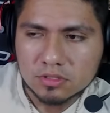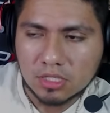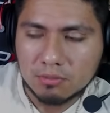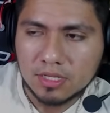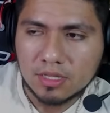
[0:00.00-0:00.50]

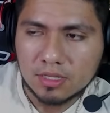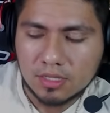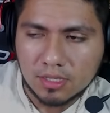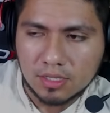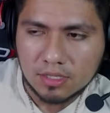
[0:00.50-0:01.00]
Termina
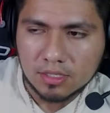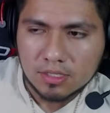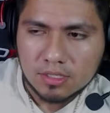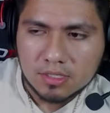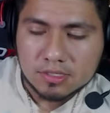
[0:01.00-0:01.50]
eh,
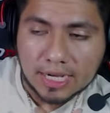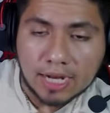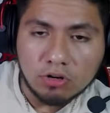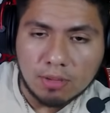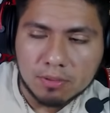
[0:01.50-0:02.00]

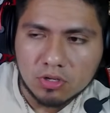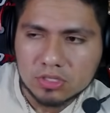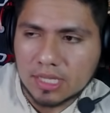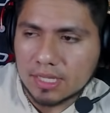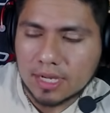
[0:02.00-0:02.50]
sacando la
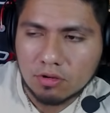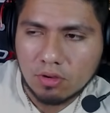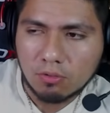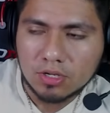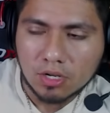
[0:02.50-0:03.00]
pelota, dejando
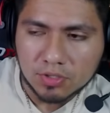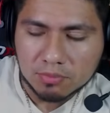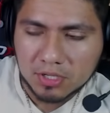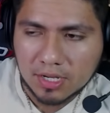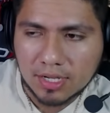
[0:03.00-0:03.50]
a William Rivers
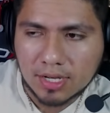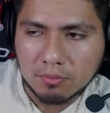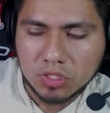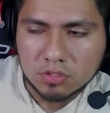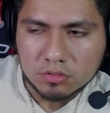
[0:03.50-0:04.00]
también en el
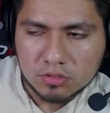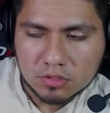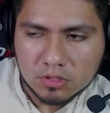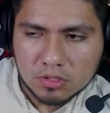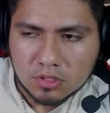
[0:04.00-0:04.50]
camino.
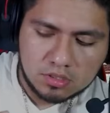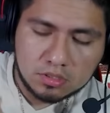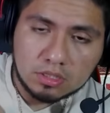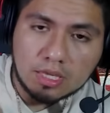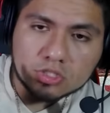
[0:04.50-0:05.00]

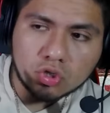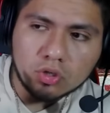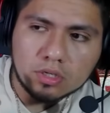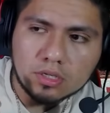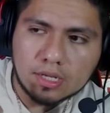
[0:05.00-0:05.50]
Y
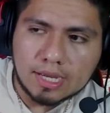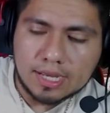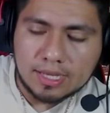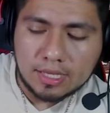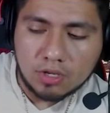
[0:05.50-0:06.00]
eso,
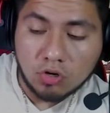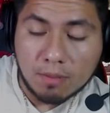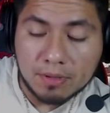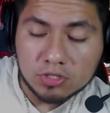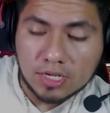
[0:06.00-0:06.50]
eh, o la
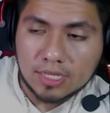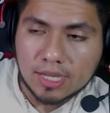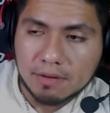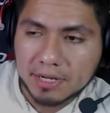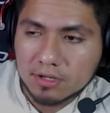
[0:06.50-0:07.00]
pelota le
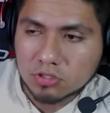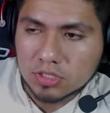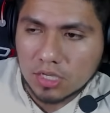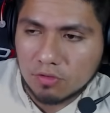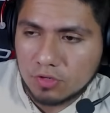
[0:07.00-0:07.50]
llega a Abril
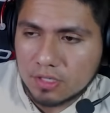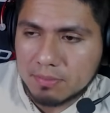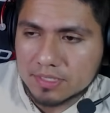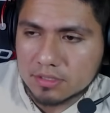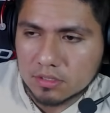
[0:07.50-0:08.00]
Costa que define a
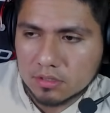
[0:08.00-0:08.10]
placer.